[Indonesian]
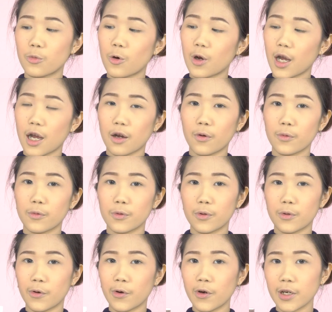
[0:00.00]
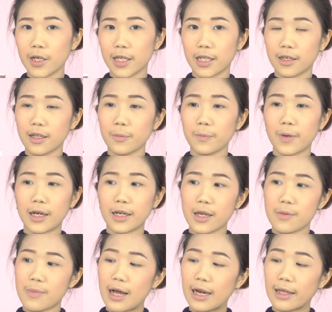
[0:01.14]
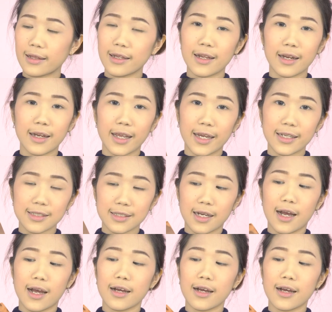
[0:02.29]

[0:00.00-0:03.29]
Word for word: muka aku dulu. Ini pakai paletnya dari SK